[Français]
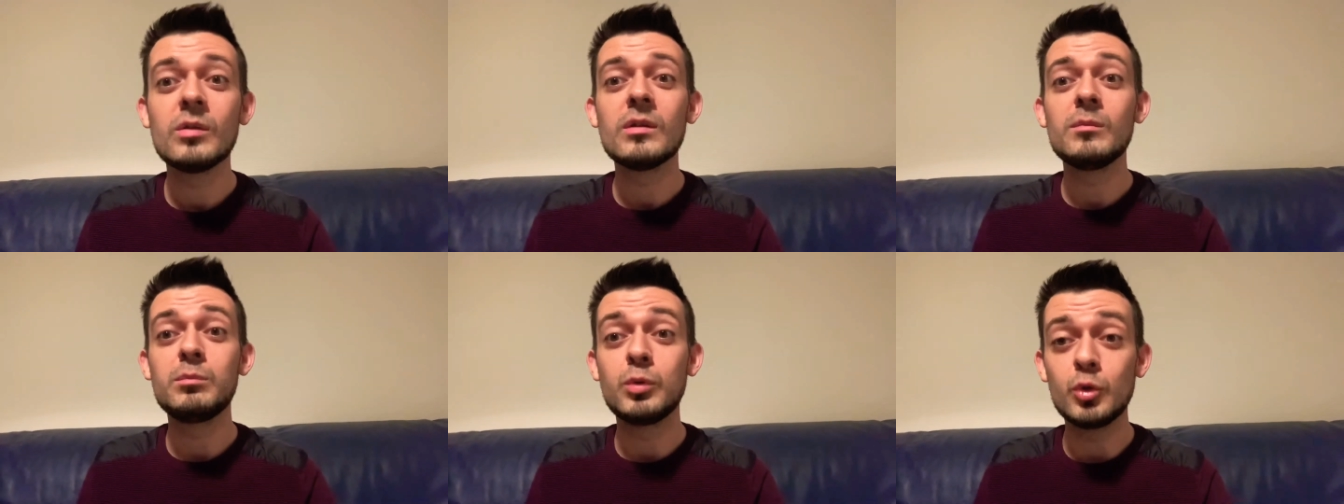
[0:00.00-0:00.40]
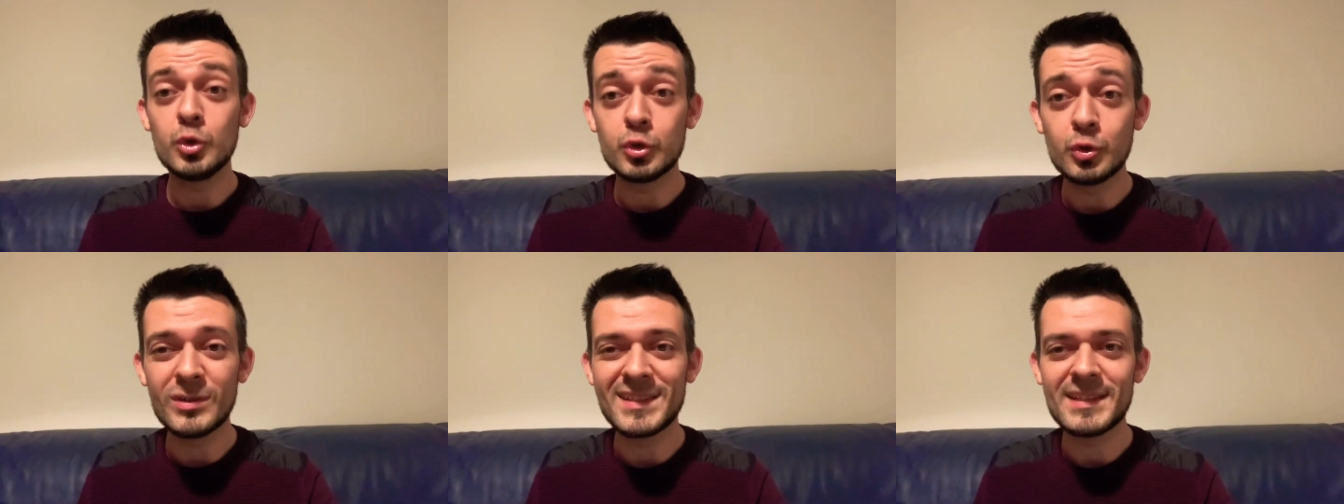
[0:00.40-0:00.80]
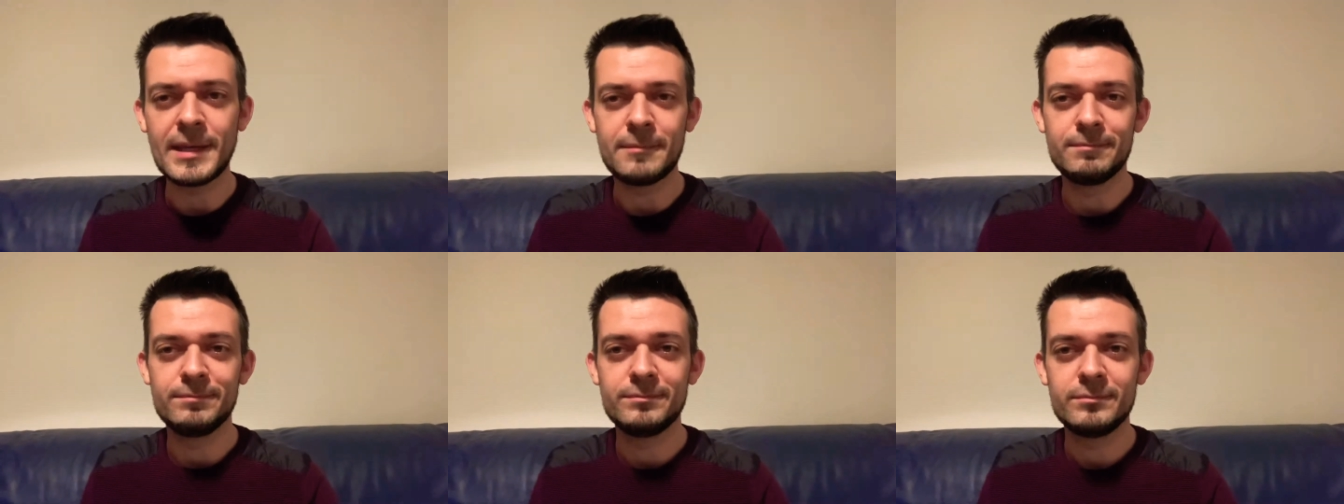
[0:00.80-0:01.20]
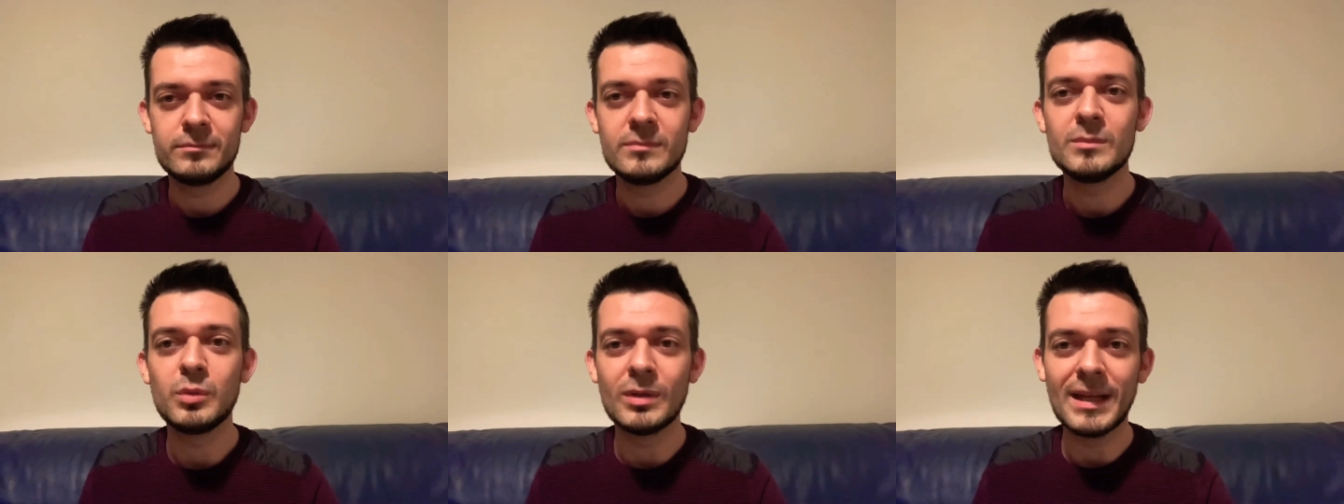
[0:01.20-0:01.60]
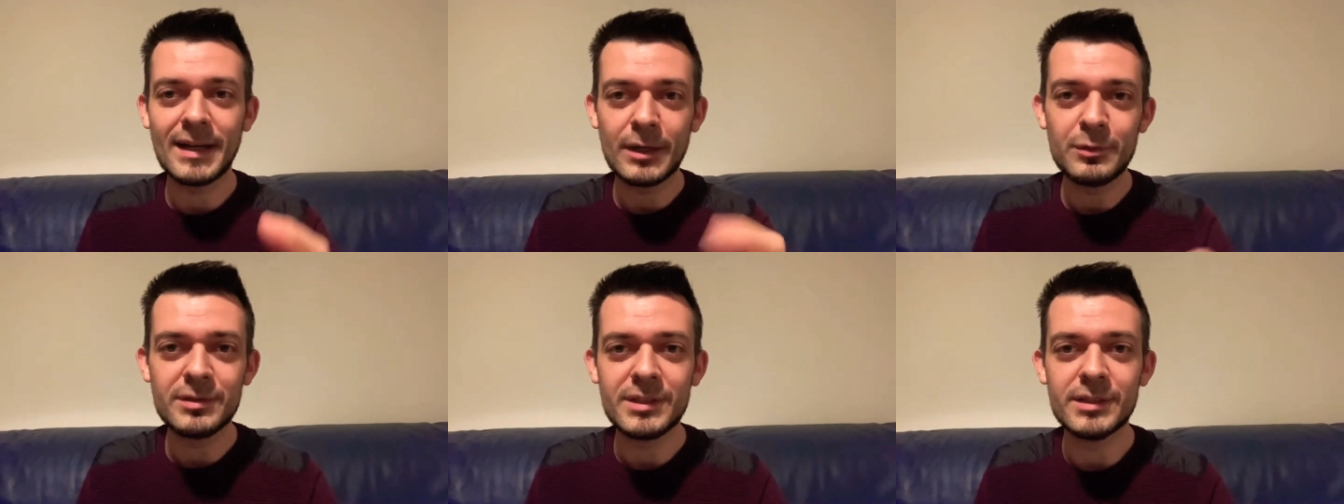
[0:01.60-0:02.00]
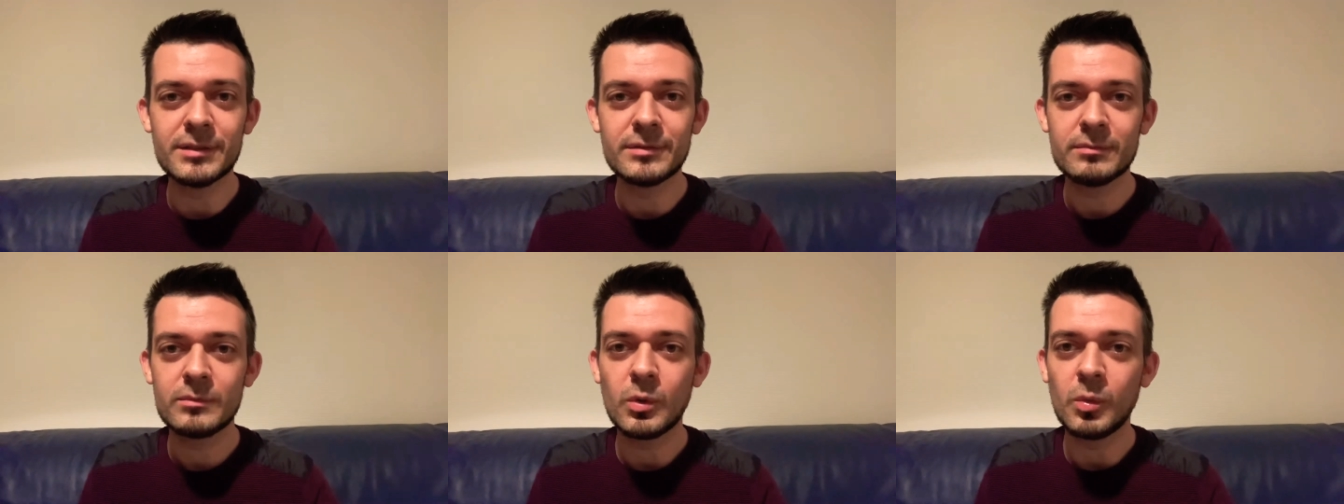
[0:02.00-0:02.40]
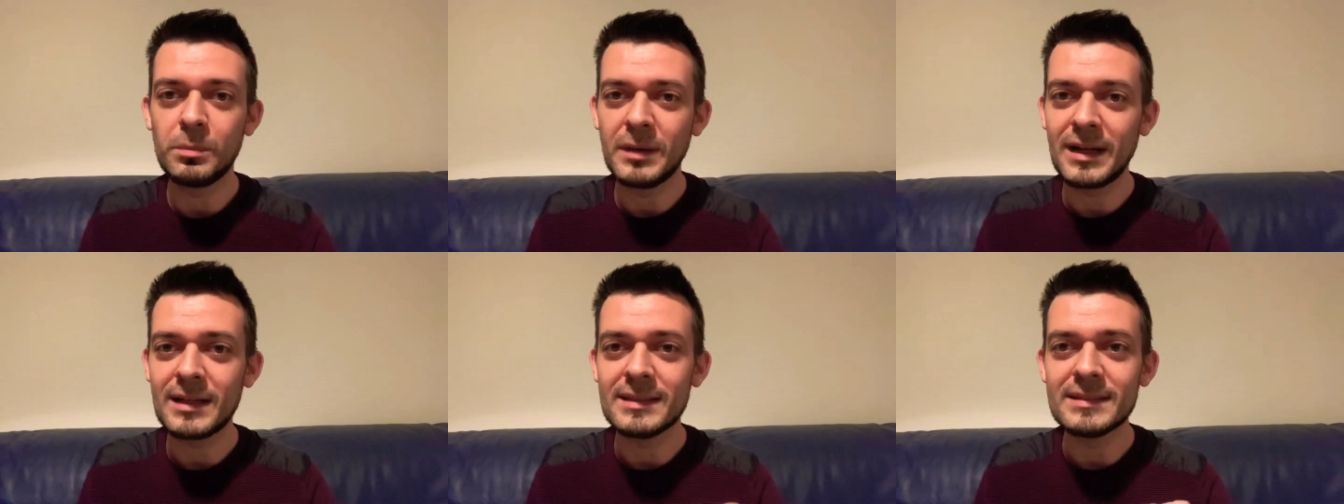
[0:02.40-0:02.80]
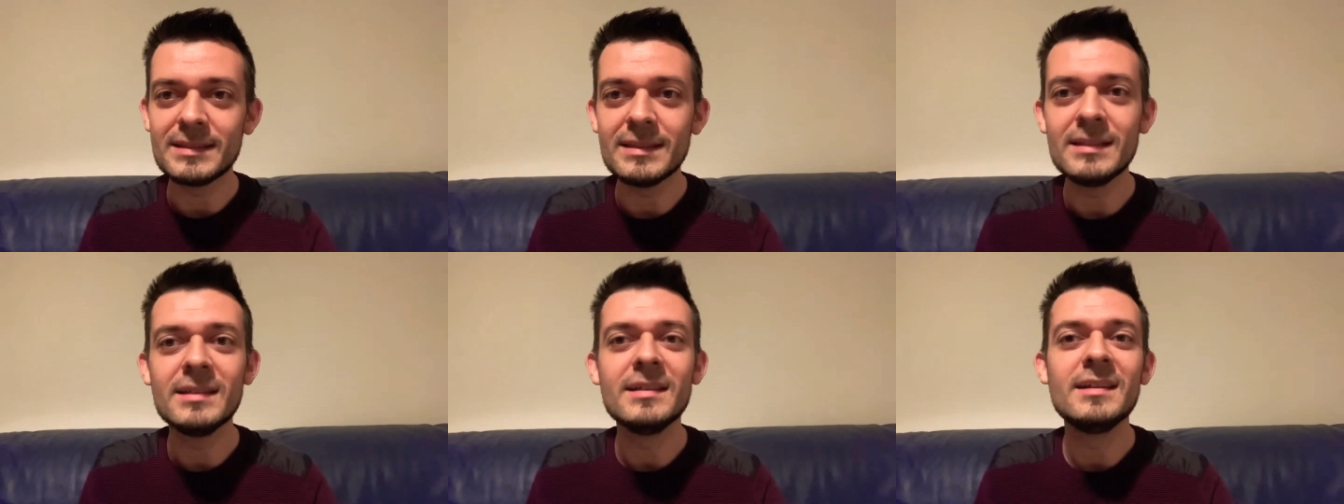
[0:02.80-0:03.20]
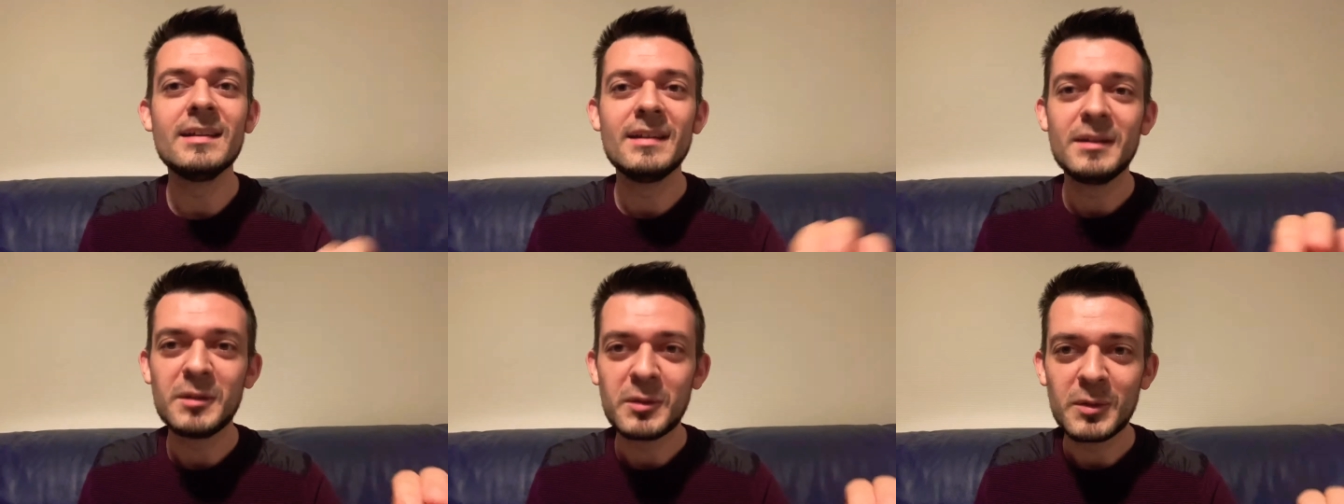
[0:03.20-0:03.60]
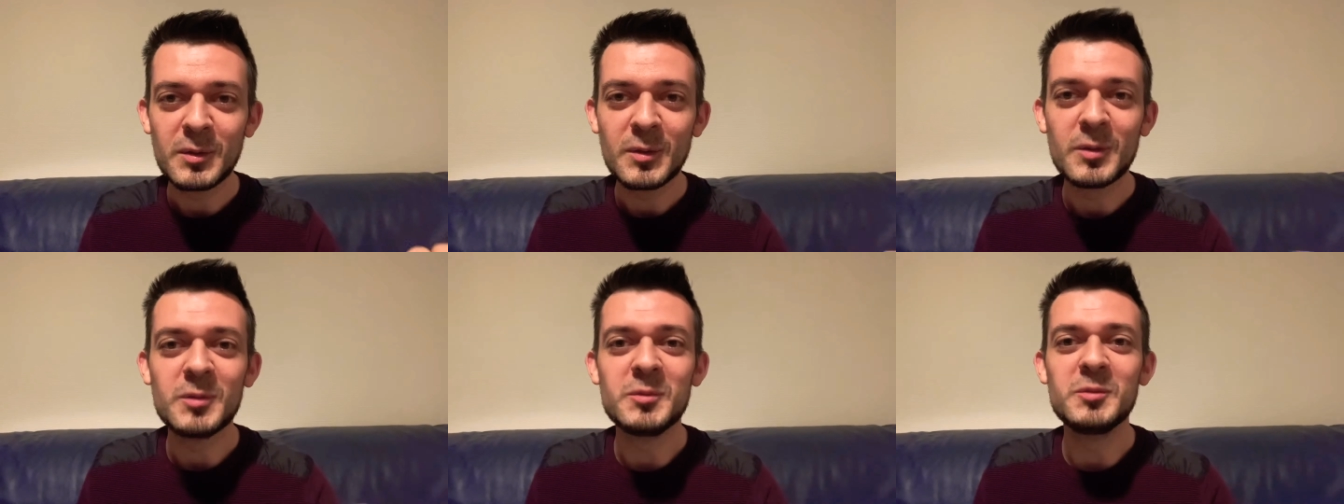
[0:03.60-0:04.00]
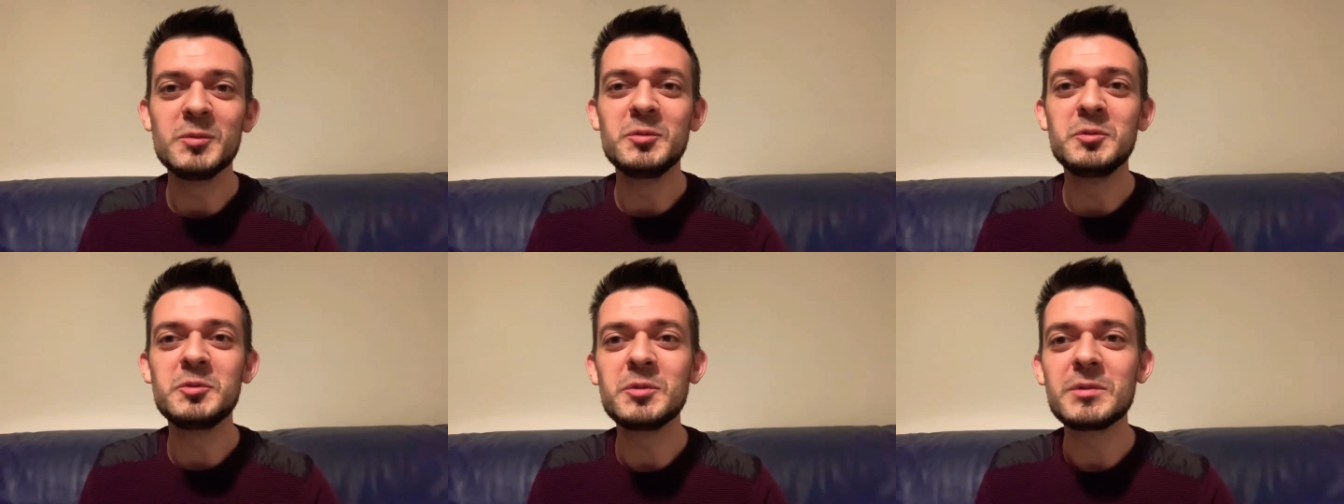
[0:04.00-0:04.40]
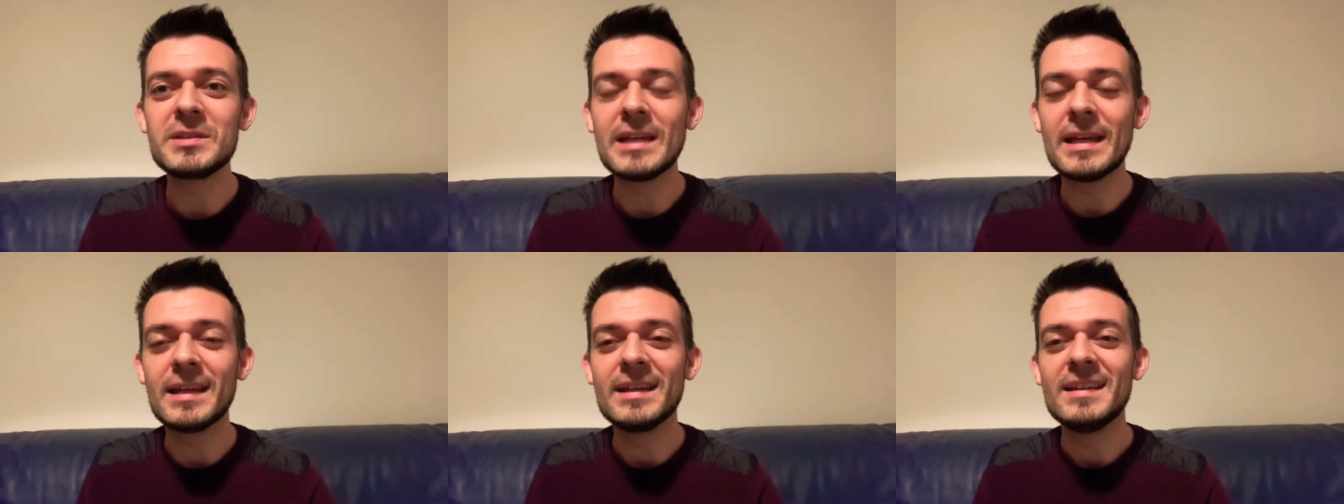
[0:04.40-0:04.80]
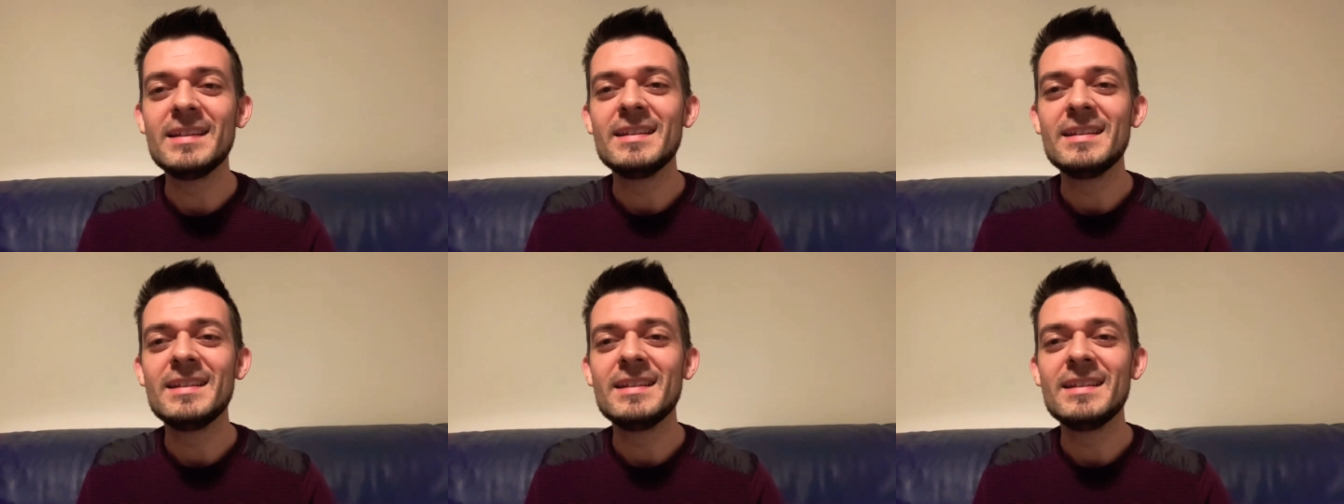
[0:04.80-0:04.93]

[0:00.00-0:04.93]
Pour le succès, pour la réussite. On parle ici du succès.